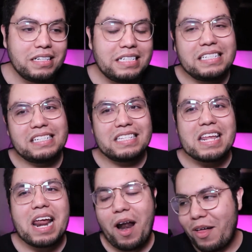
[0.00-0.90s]
y se
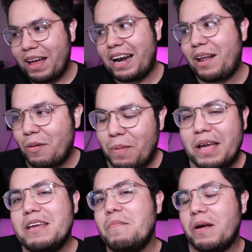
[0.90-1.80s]
siente raro dejar la ropa
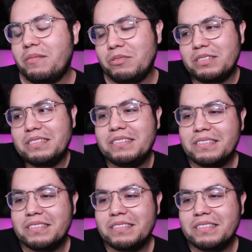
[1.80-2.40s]
ahí, pero pues